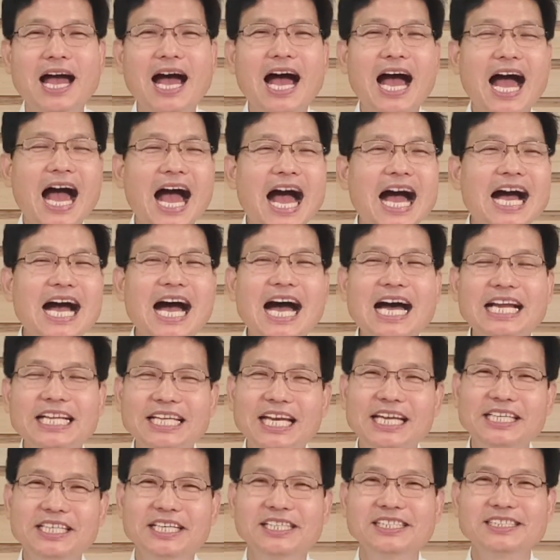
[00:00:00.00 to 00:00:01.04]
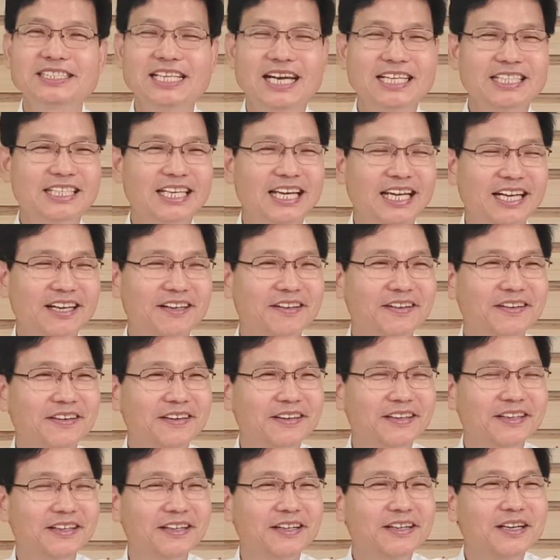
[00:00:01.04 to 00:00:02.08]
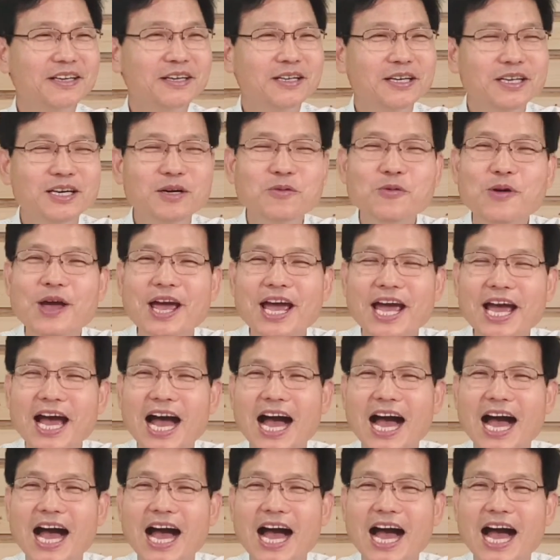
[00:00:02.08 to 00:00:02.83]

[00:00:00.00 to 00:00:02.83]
항아리의 형상이에요. 그 왜